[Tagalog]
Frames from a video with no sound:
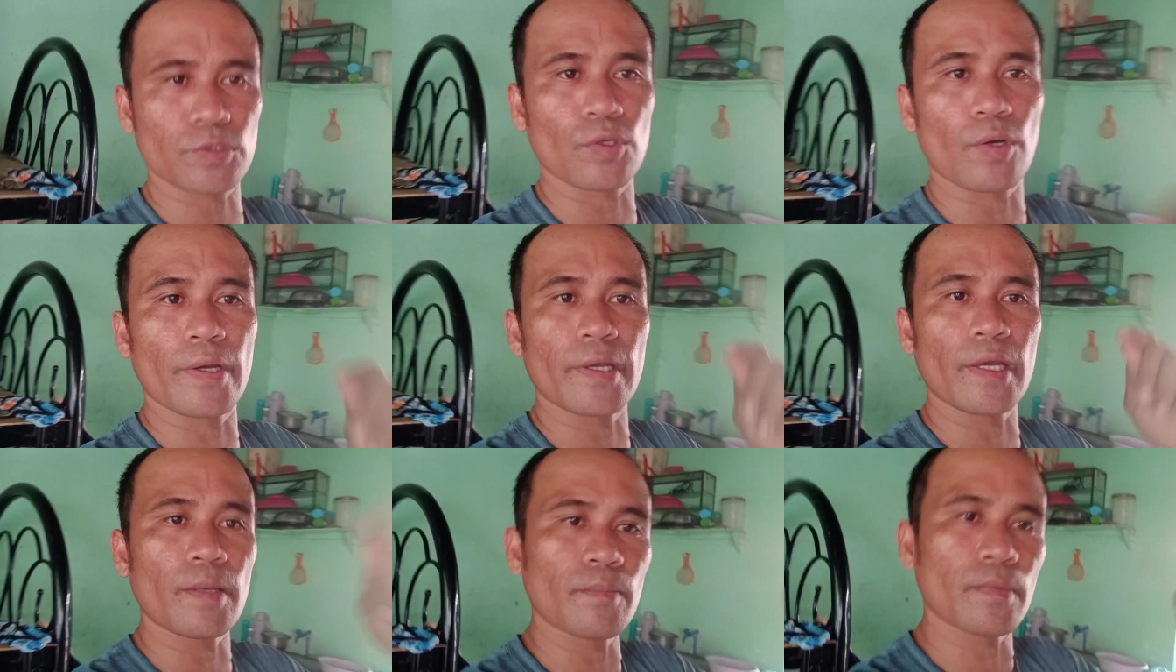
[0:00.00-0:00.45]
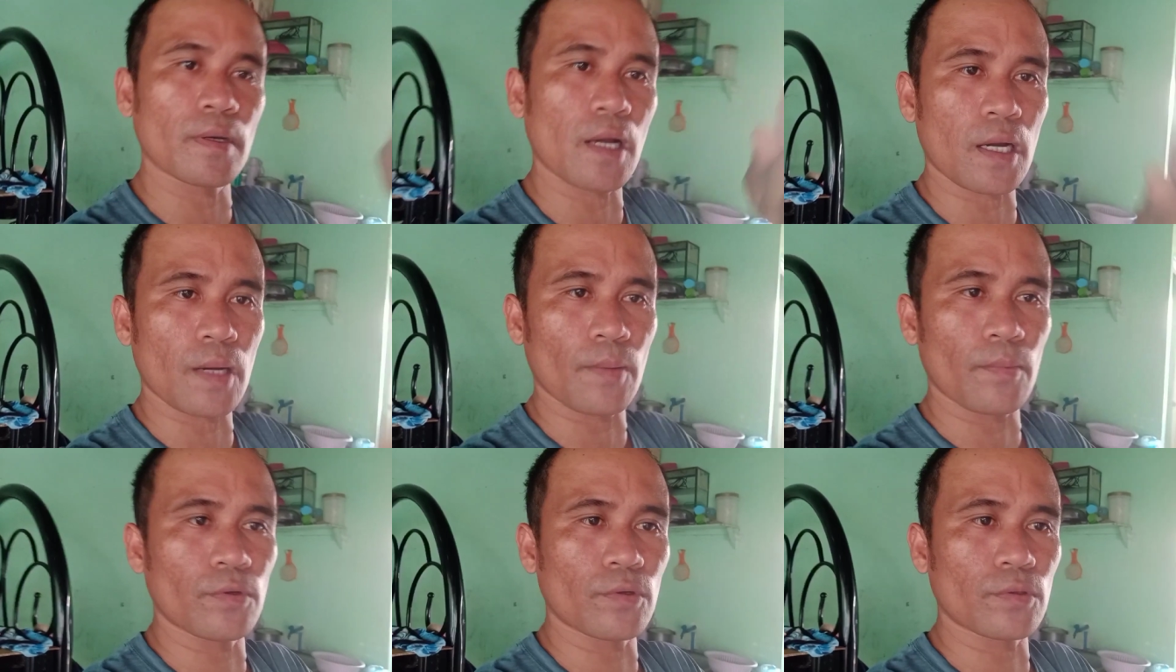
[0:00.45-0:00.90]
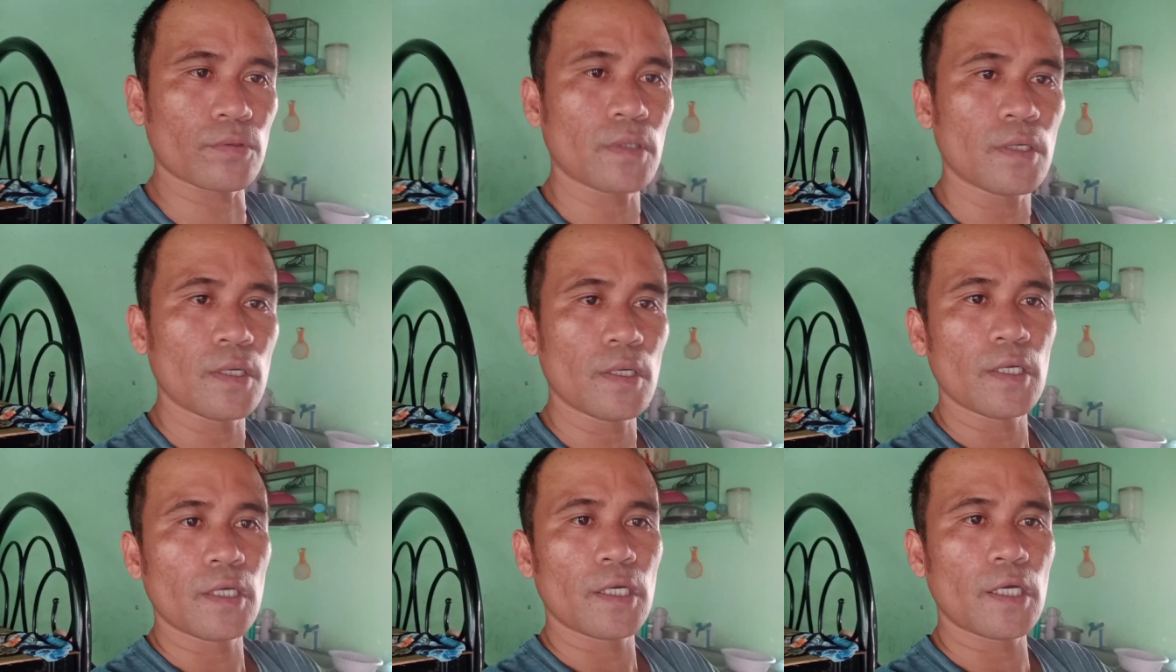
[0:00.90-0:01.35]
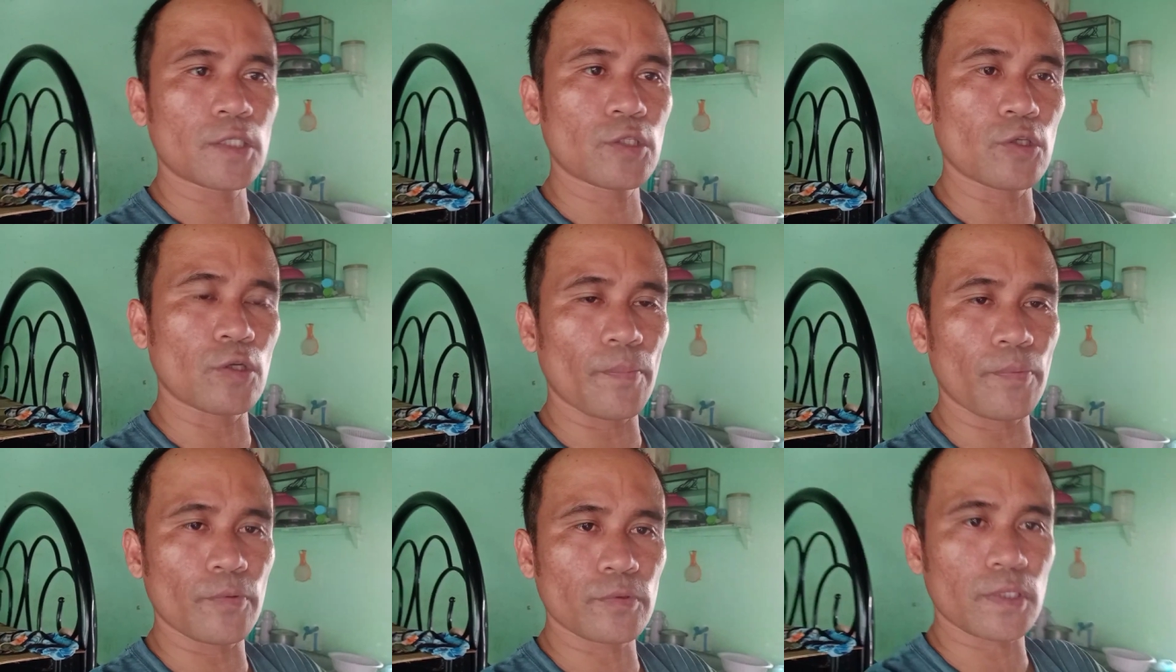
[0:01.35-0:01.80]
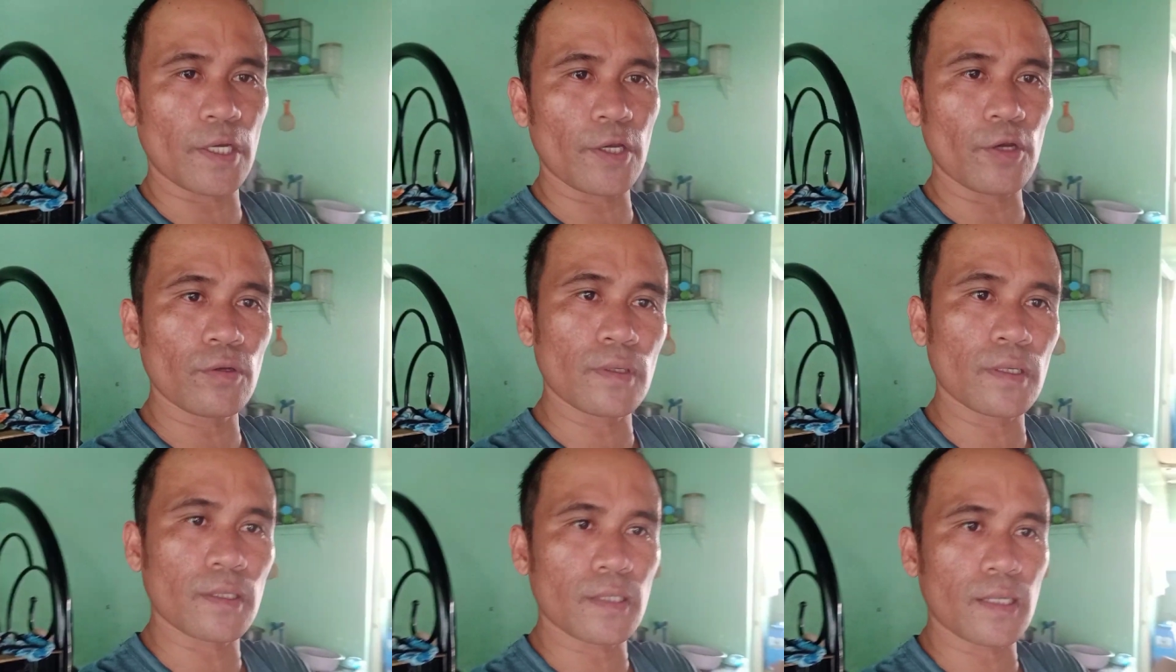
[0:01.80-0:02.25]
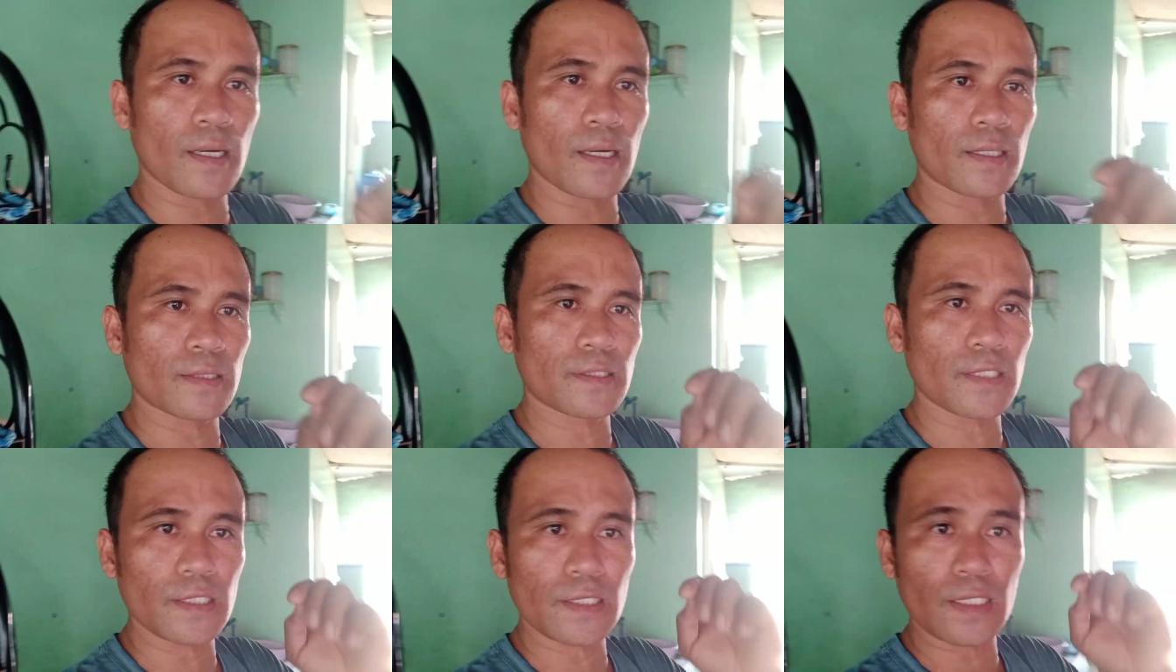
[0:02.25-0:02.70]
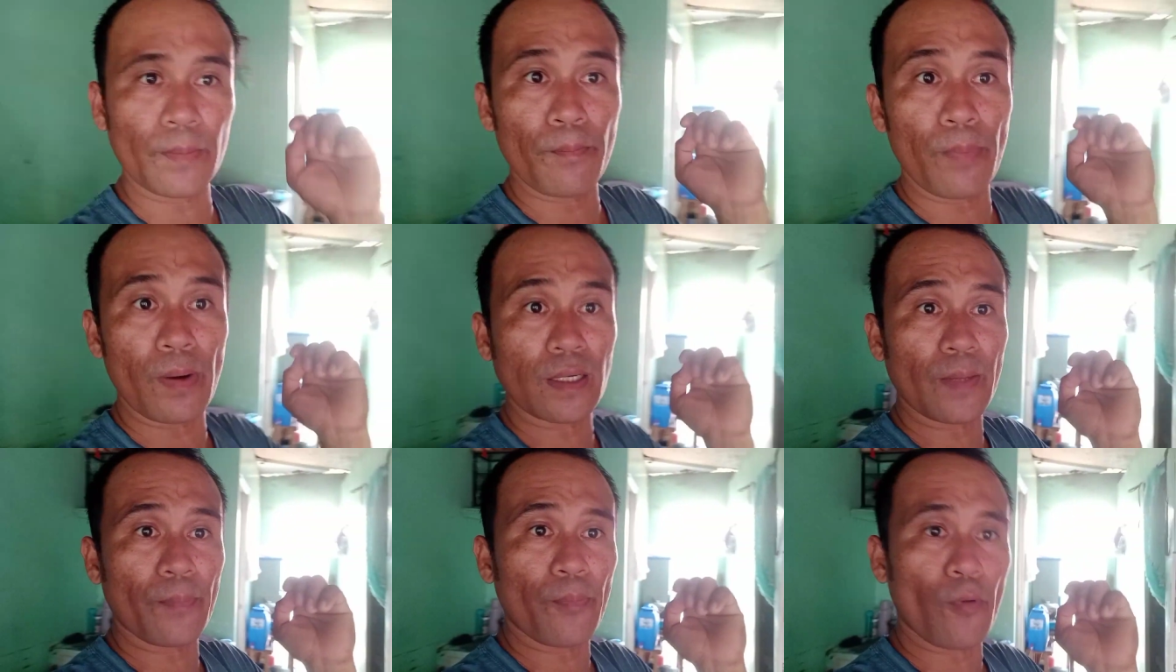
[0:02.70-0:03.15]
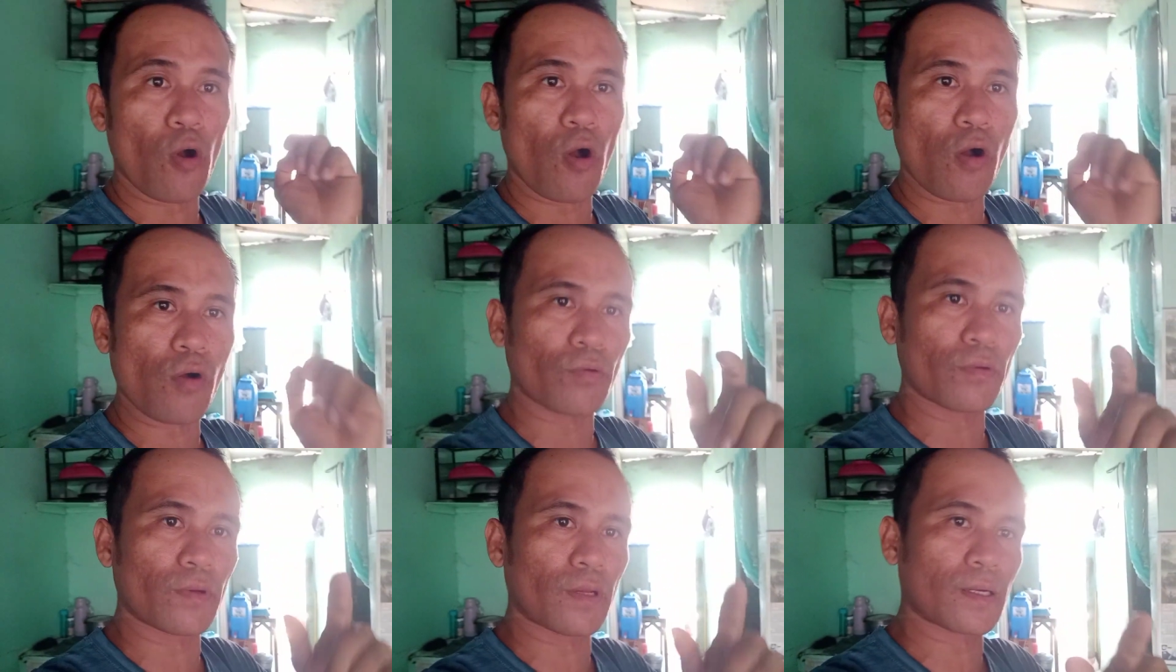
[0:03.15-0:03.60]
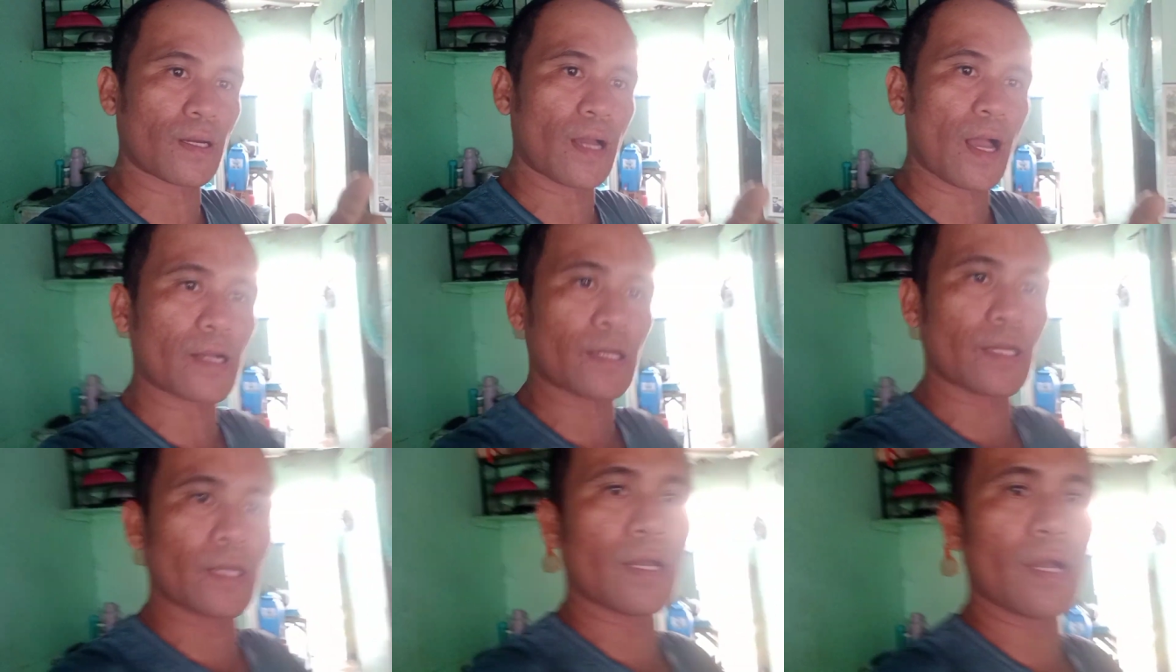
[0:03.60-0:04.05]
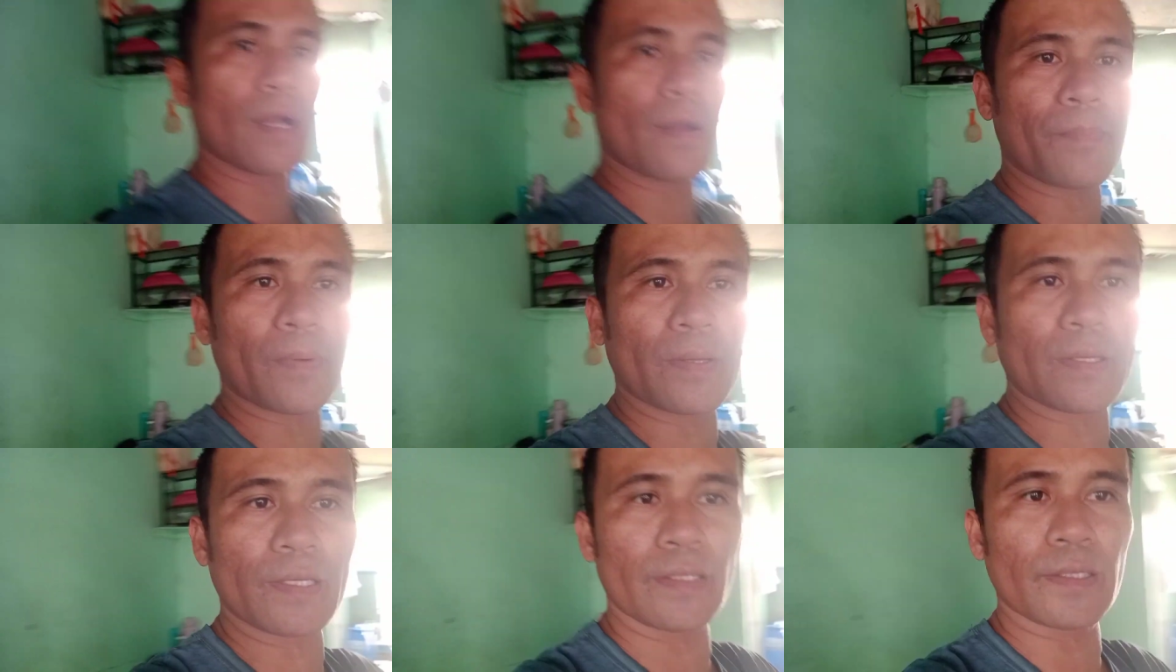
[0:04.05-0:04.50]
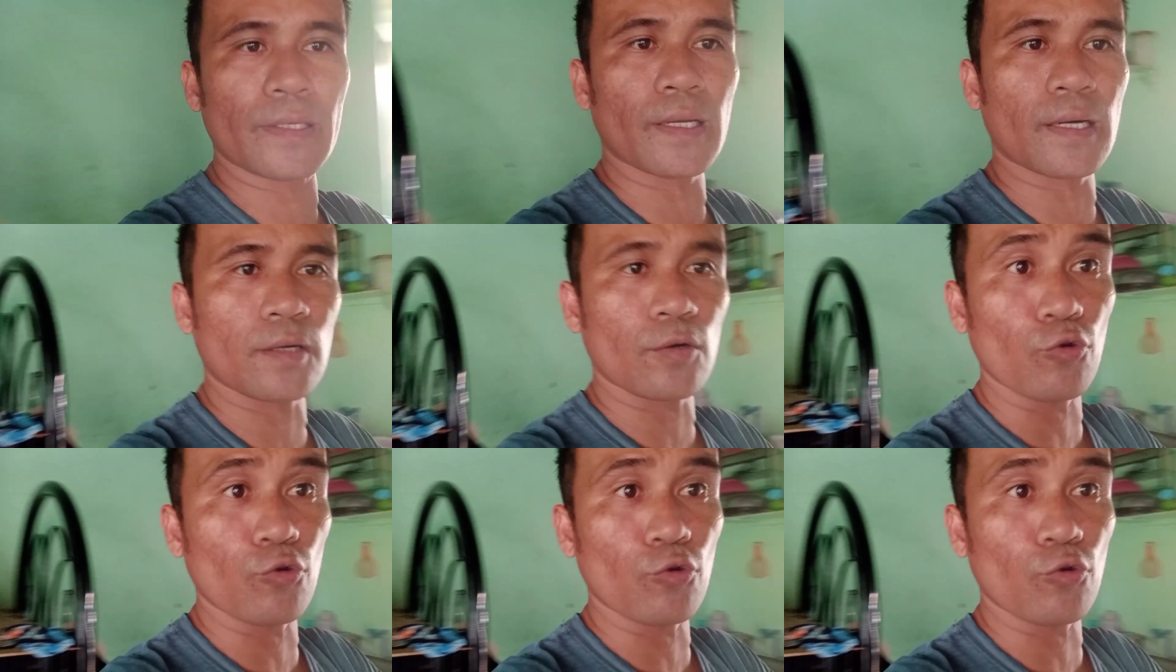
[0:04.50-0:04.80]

So ayan mga kabunog ito na po tayo, nagtitimbang uh, na po ako ng aking uh, panindang